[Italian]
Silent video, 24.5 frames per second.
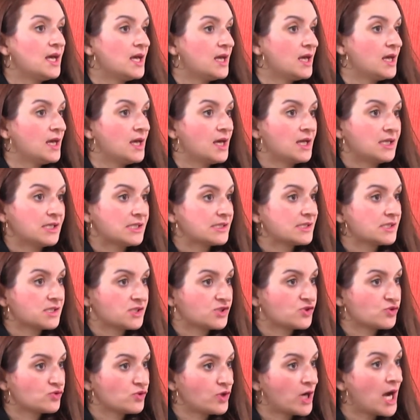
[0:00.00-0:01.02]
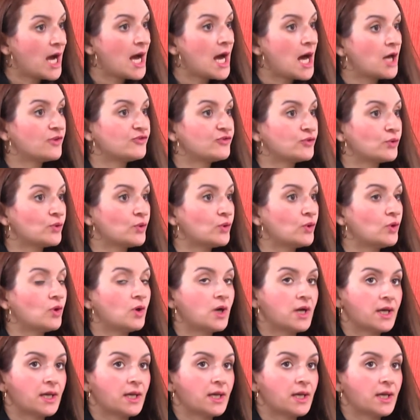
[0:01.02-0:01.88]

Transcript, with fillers: eh, all'assessorato.